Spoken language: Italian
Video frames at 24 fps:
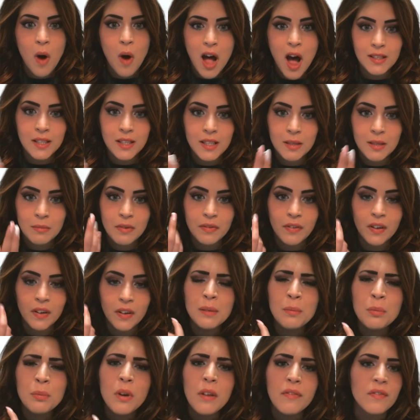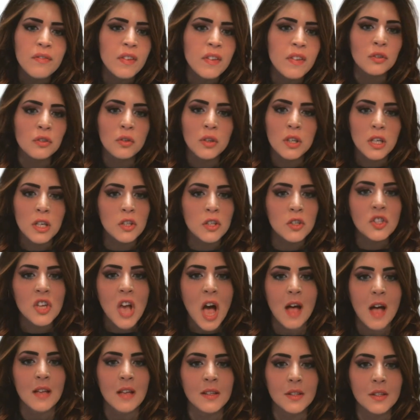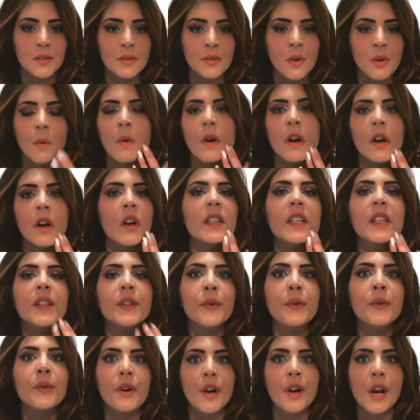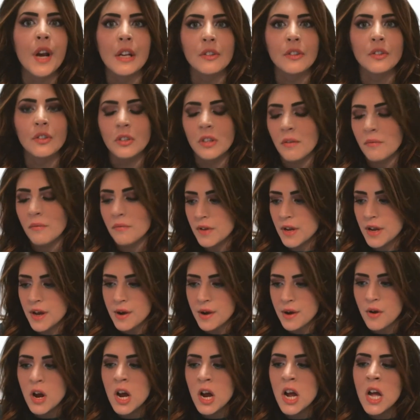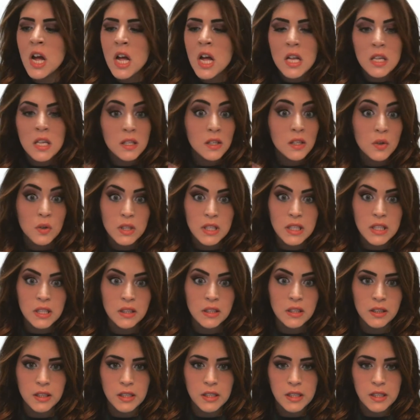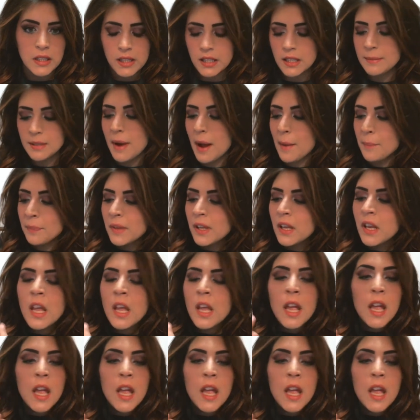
anzi mi fa tipo un effetto grigiastro, è qualcosa di orrendo davvero sconsigliatissima.